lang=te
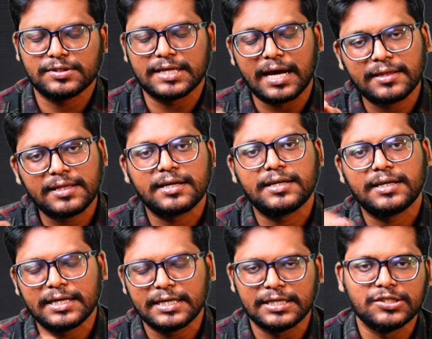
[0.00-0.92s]

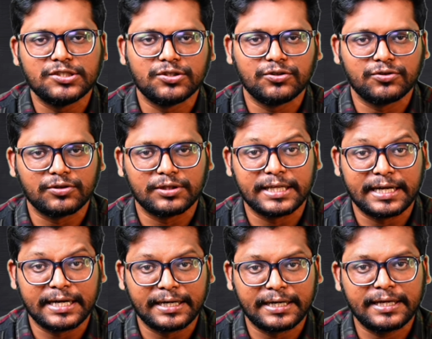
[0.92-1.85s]
సాధారణంగా ఏం జరుగుతుంది
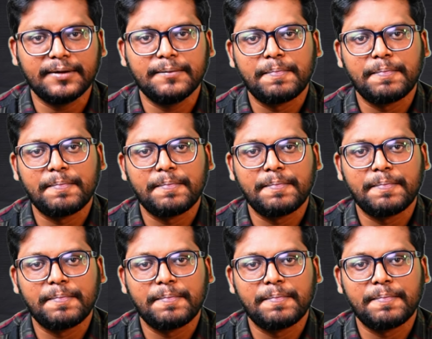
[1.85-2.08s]
అని అంటే